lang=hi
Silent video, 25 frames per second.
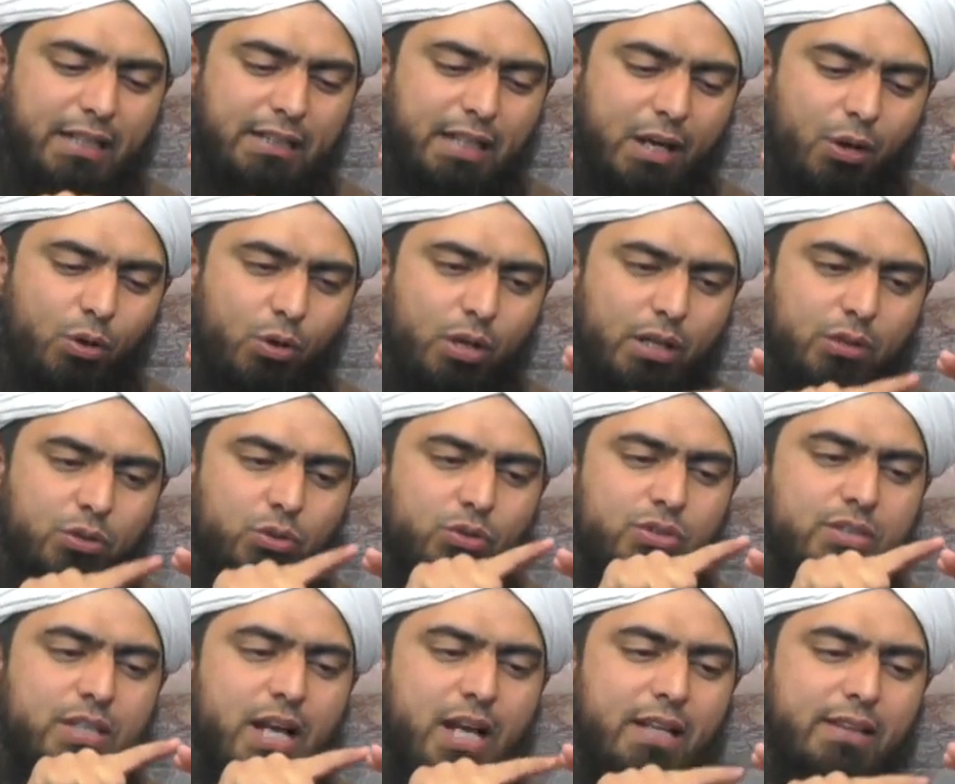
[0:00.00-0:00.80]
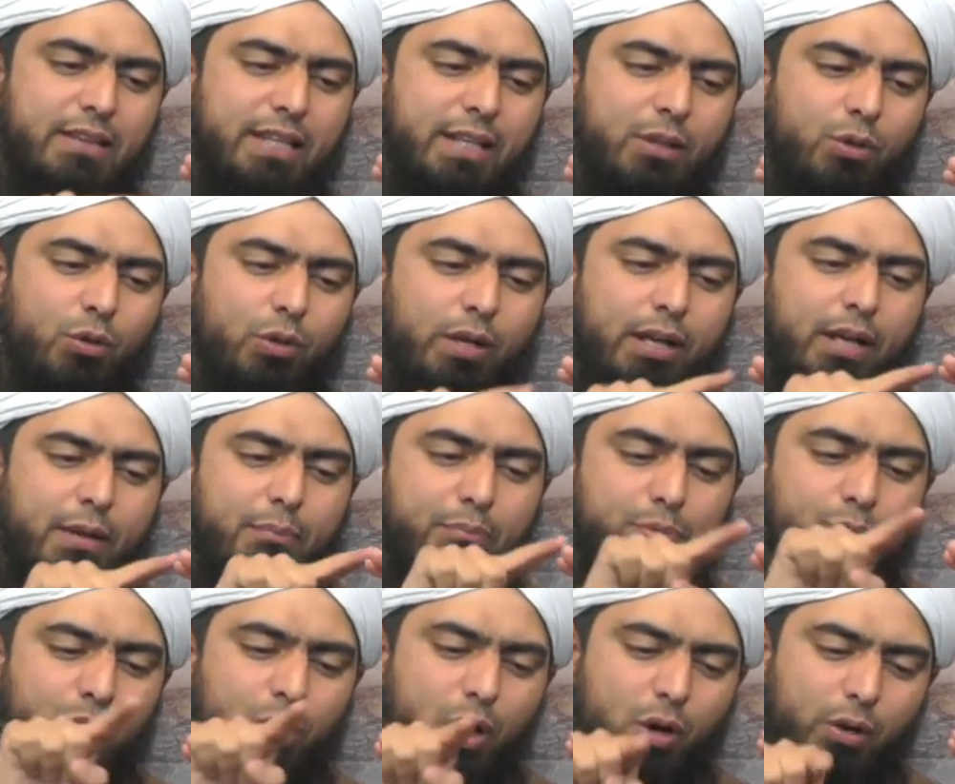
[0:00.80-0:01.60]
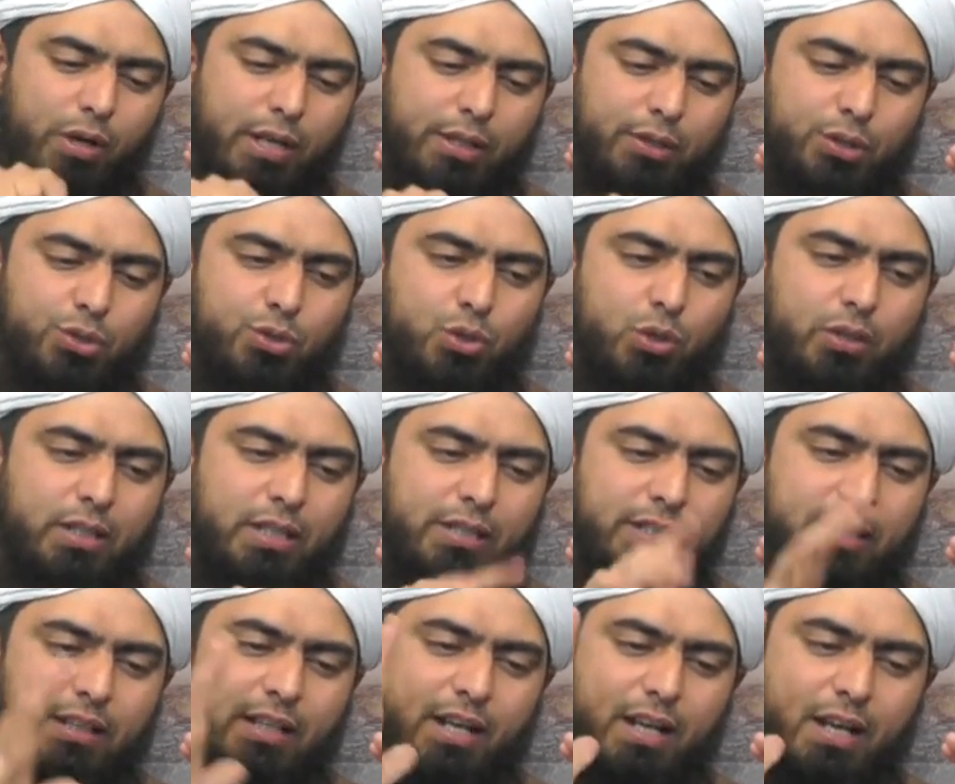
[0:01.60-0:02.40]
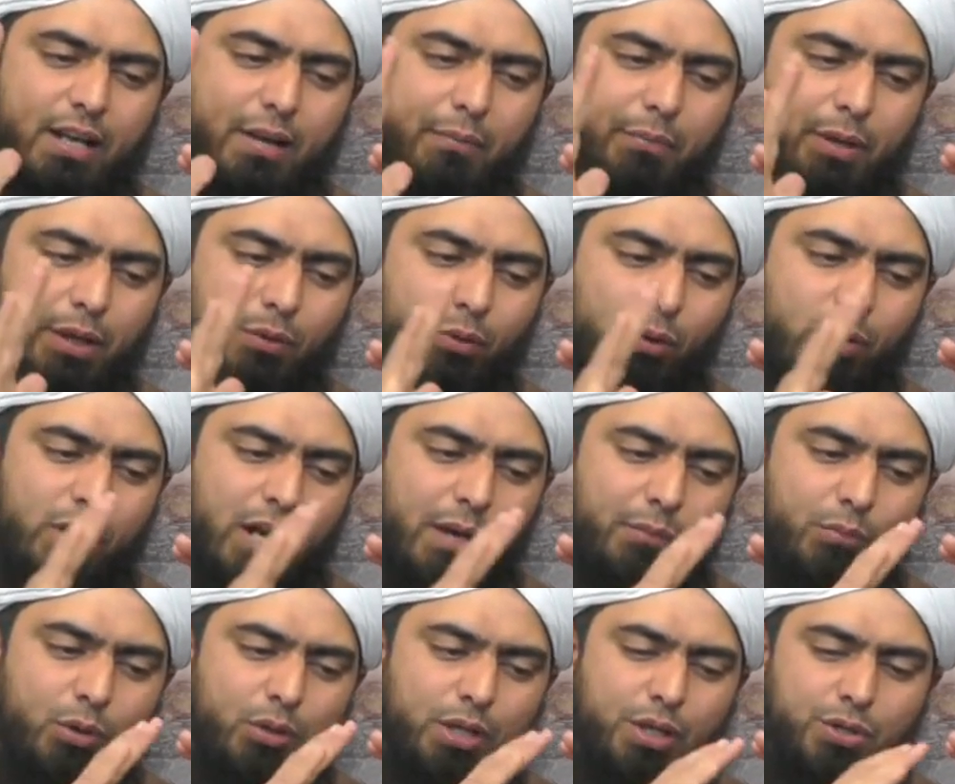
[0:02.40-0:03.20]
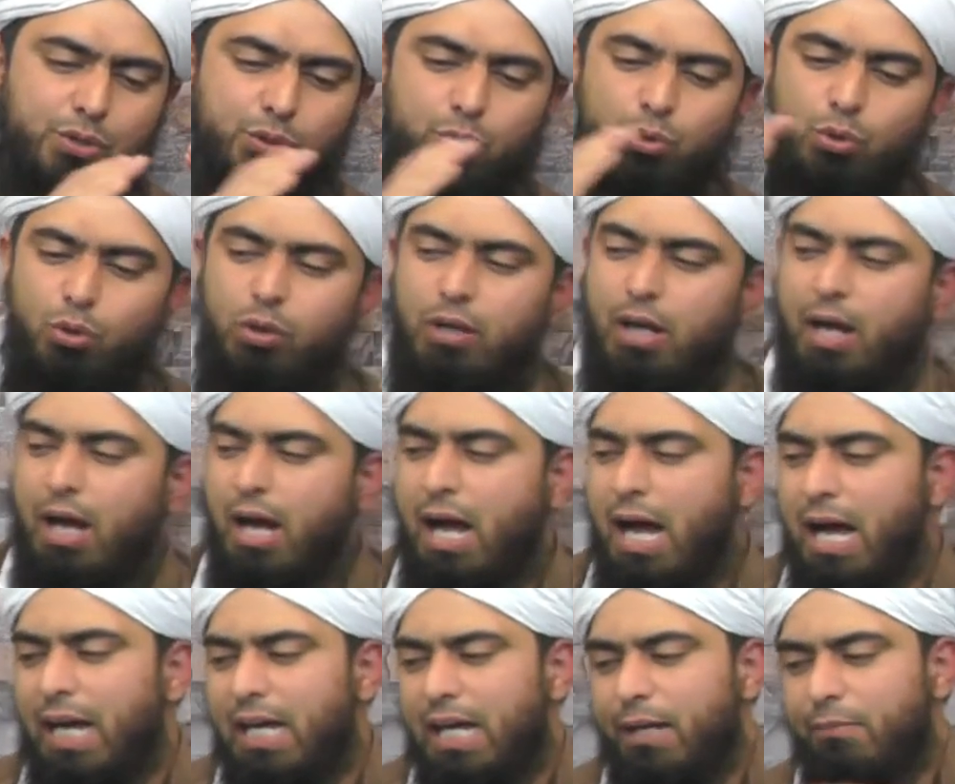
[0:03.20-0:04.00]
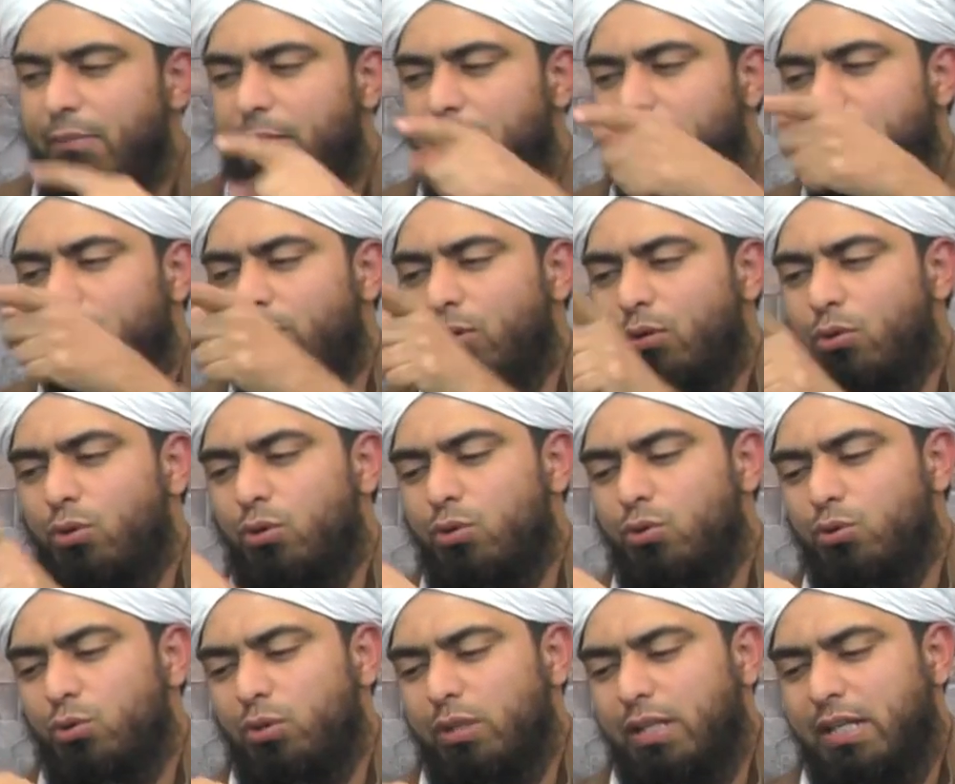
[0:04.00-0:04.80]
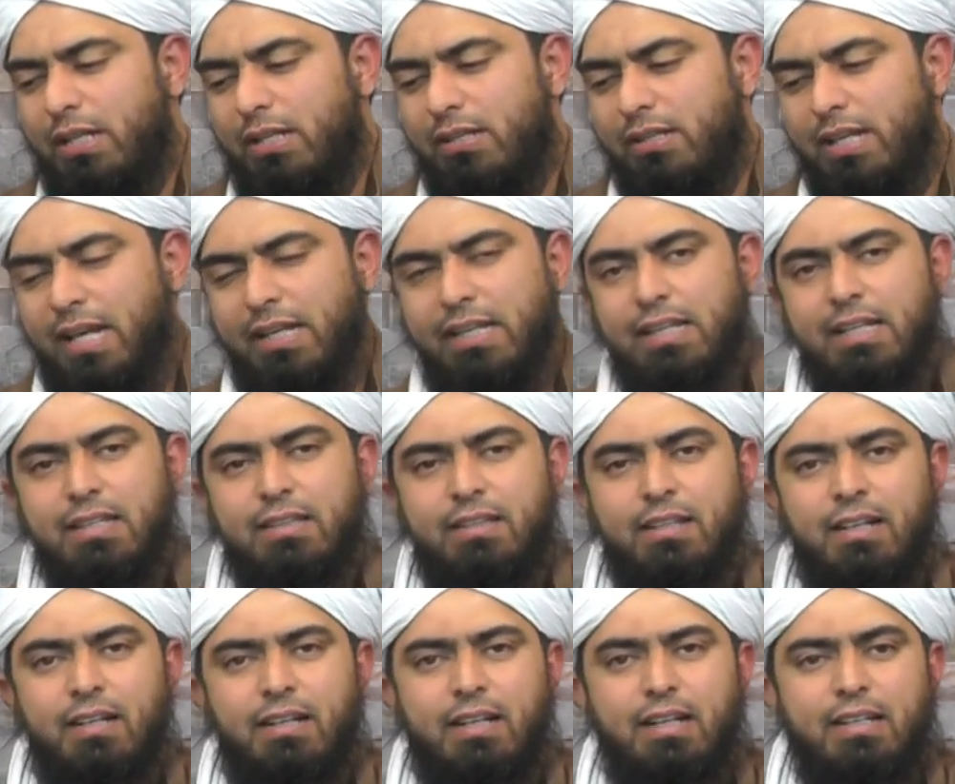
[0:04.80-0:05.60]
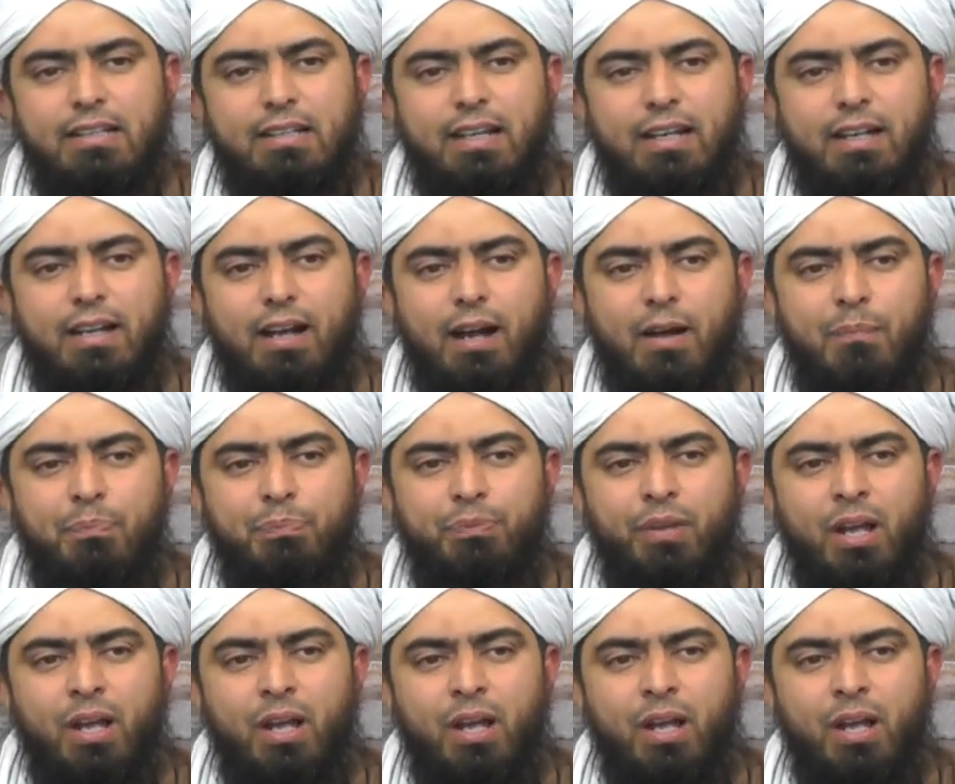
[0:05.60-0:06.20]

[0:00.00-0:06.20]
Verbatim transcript: आधा होगा तो सात दिन हो गए पूरा हो गया तो चौदह दिन फिर वो कम होना शुरू होगा आखिर में भी वो खजूर की तैनी कितना रह जाएगा